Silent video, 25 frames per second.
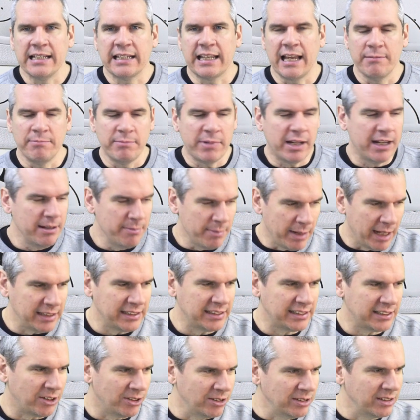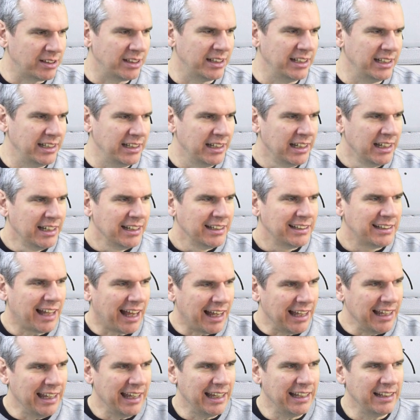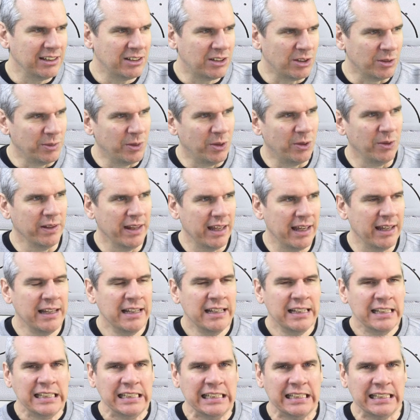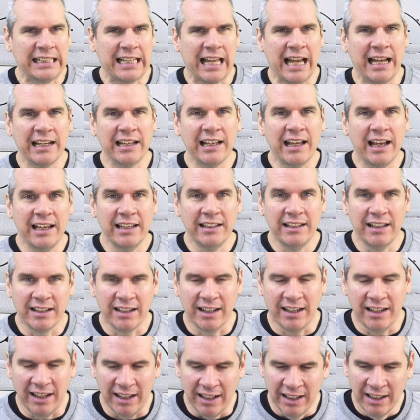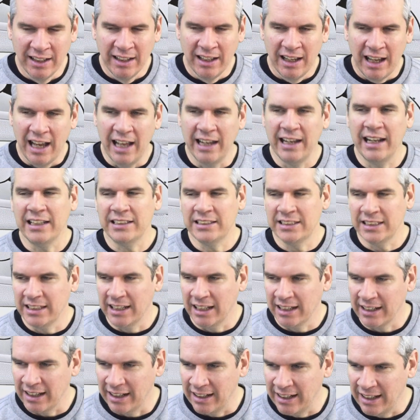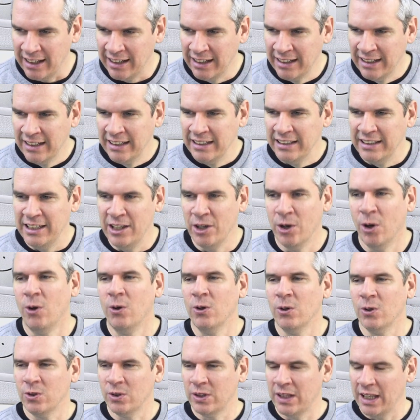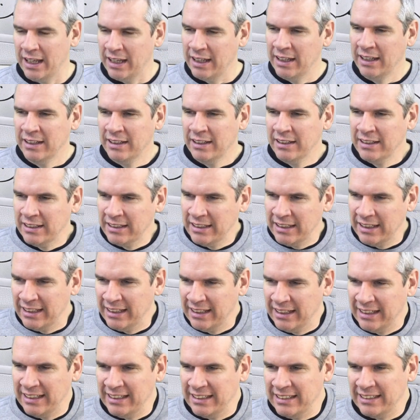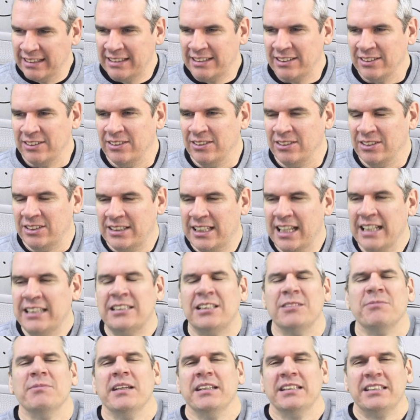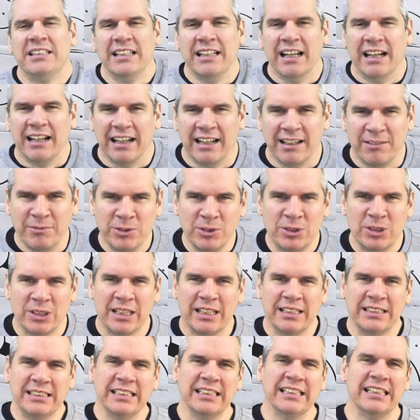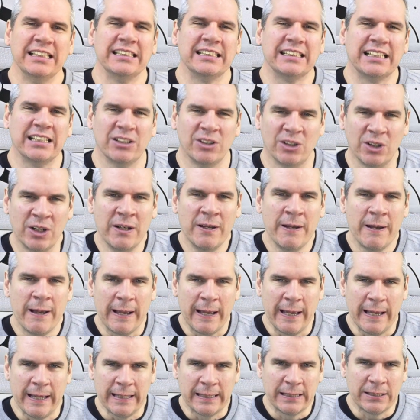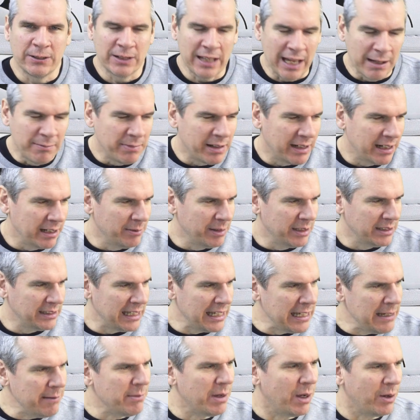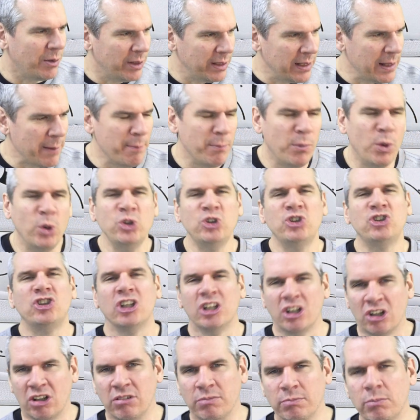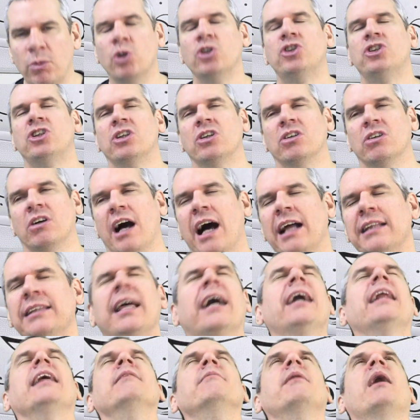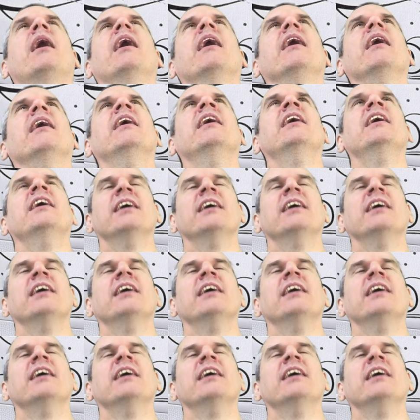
頑張ります。本当に大変と思うね。考えながら、話しながら、日本語で説明しながら難しいですけど、頑張ります。今はね、もちろん、当たり前、